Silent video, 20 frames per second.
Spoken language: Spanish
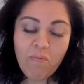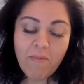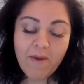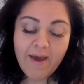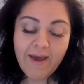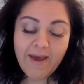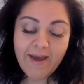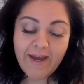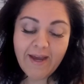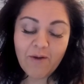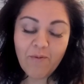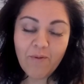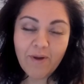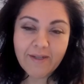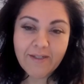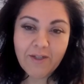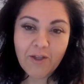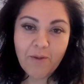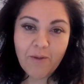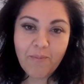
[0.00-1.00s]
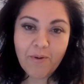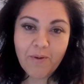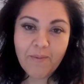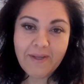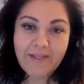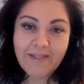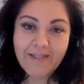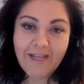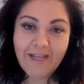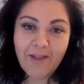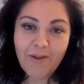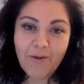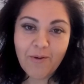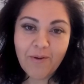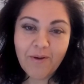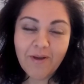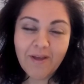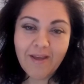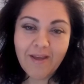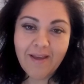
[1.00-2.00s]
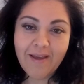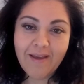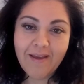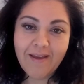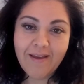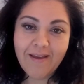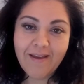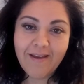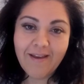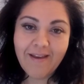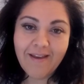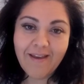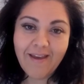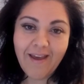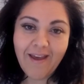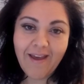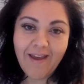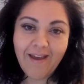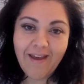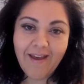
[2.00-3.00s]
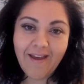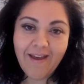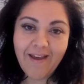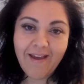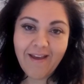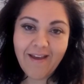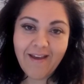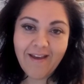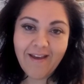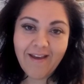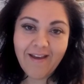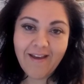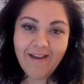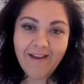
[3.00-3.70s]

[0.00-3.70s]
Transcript: eh, que nunca se dio por vencido y que